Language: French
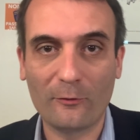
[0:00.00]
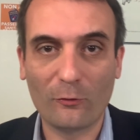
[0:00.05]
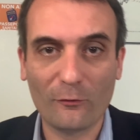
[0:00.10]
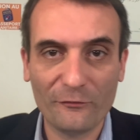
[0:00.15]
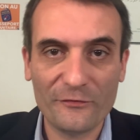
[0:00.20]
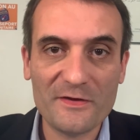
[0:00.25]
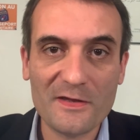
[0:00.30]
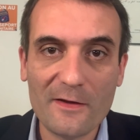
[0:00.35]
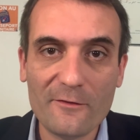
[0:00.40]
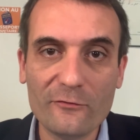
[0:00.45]

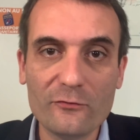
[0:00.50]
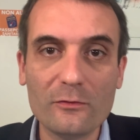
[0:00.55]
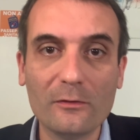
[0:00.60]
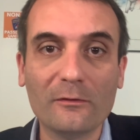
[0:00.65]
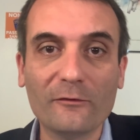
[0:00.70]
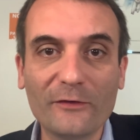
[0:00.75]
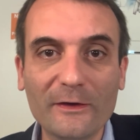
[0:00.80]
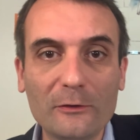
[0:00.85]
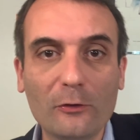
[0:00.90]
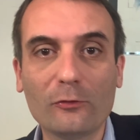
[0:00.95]
confinez-vous,
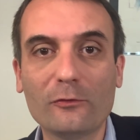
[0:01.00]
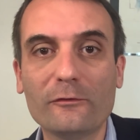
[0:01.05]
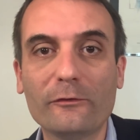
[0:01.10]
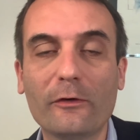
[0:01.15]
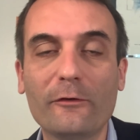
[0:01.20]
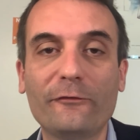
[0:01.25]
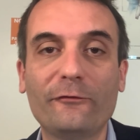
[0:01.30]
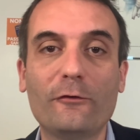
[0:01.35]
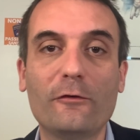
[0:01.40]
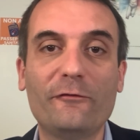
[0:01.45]
faites le
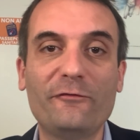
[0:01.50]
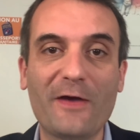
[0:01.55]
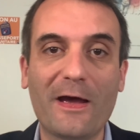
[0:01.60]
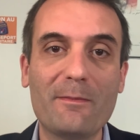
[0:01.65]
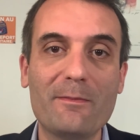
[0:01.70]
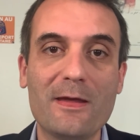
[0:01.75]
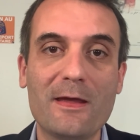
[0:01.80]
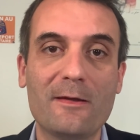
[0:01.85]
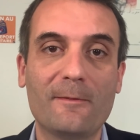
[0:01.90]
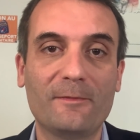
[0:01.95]
couvre-feu,
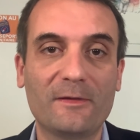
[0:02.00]
fermez,